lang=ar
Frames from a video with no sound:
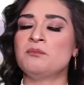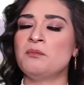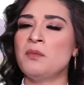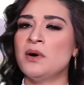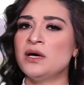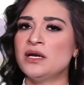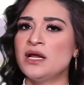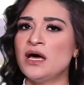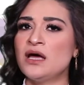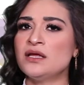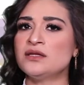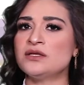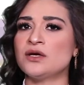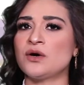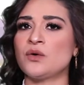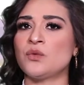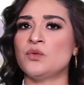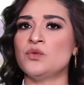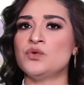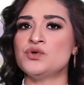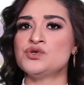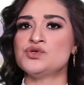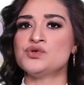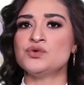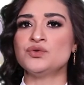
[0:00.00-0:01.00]
مناطق
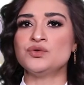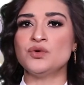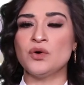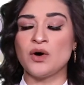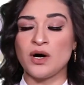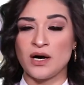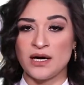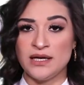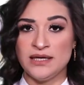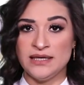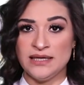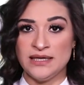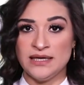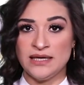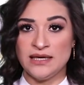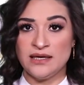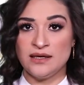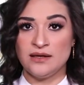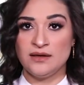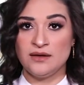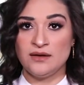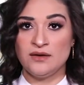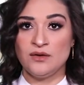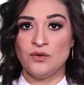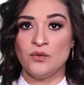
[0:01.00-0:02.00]
وجوده قليلة
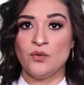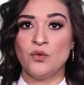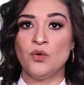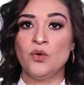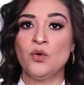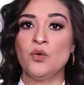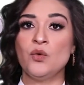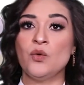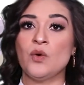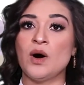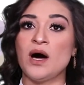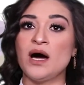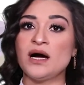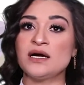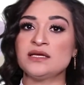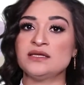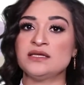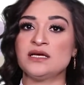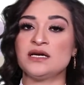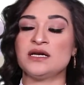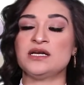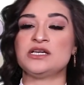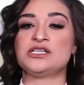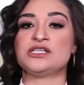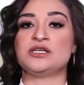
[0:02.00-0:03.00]
وهو
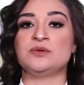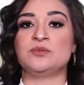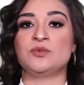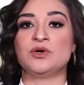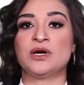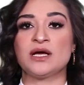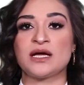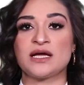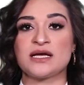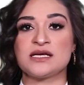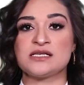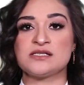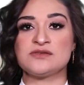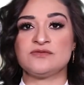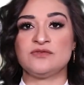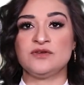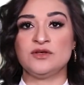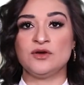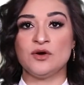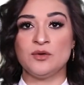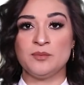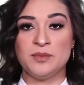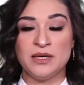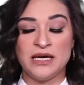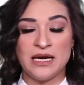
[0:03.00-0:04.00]
أكثر إشي مركز
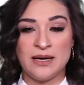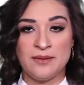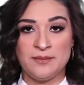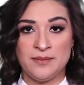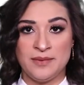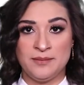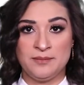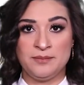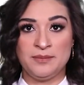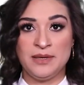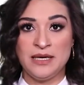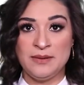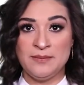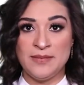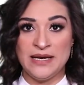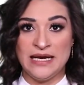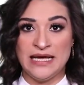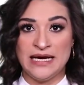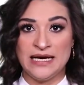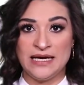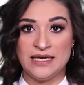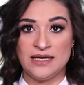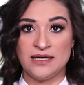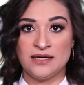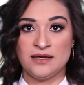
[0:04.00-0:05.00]
فيه
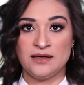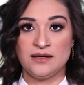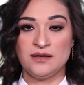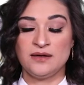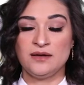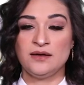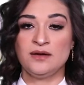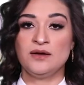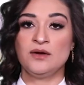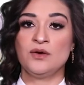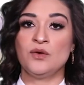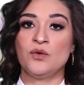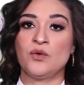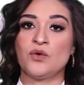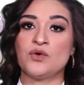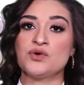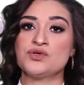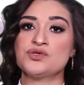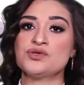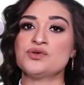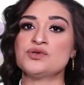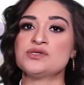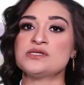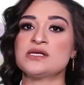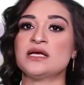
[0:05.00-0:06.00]
بالملح
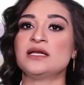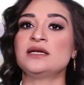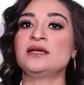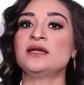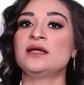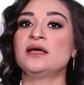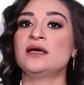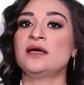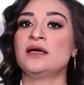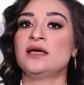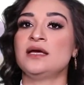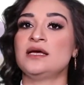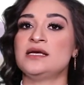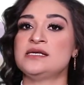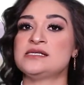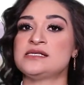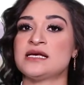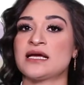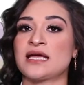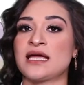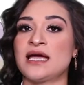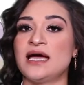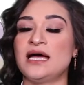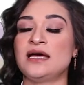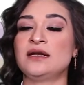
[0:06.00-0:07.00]
وخصوصا إذا
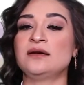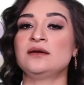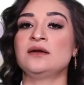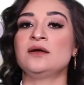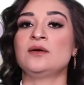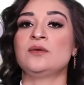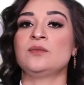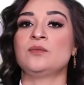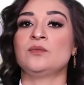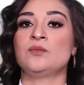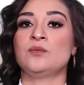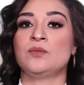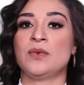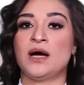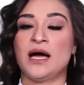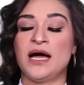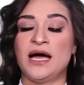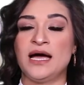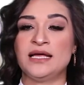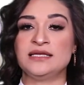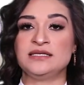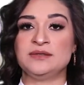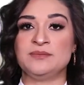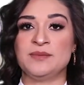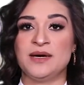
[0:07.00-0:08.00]
كان
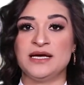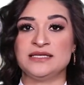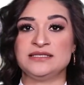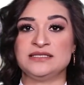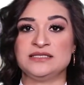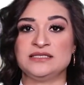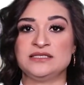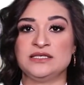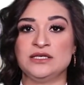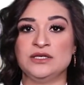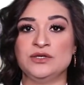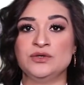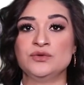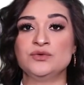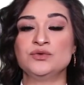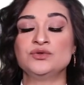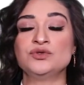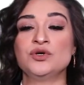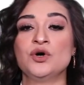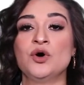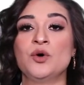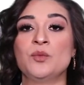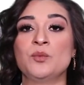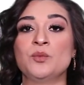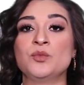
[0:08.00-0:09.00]
هذه مادة اليود
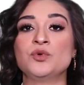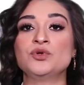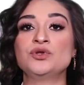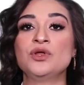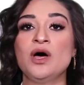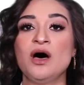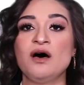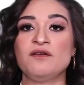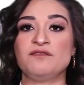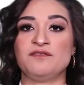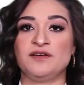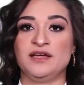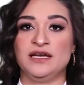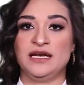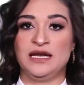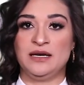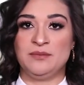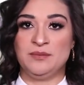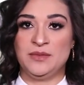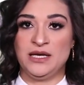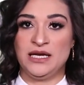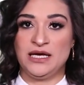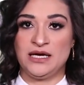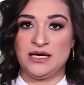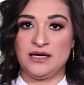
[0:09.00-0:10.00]
مضافة
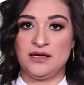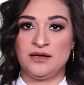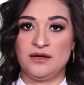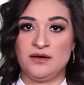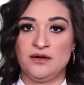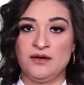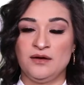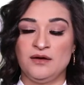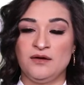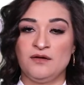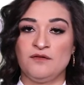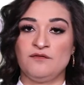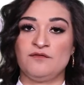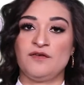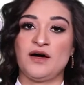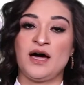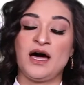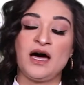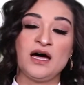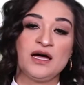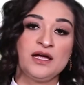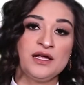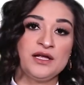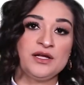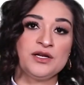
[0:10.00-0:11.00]
للملح
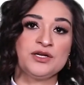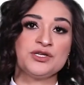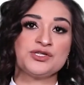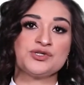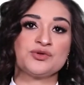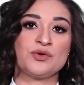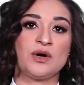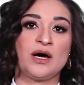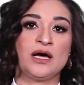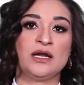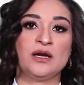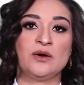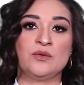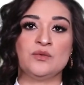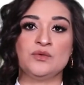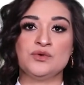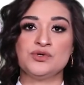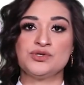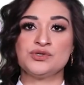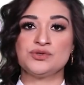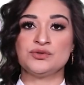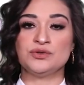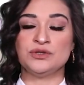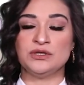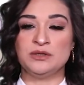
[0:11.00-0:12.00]
فاحرصوا على
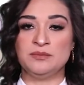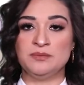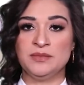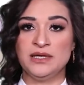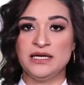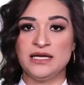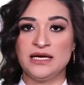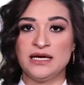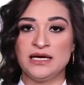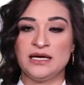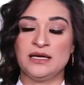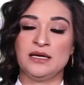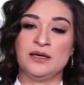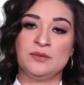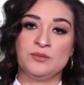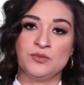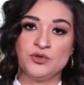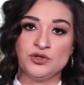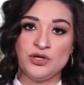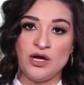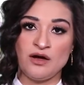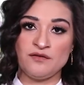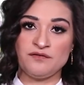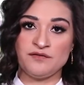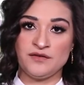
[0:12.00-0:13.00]
وجود الملح
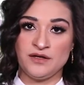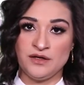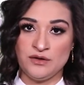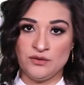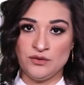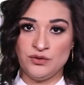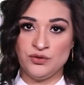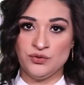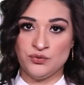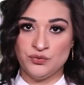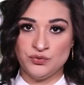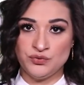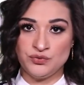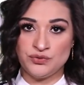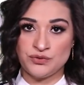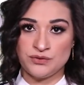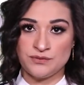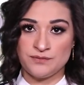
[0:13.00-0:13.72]
المضاف إلى اليود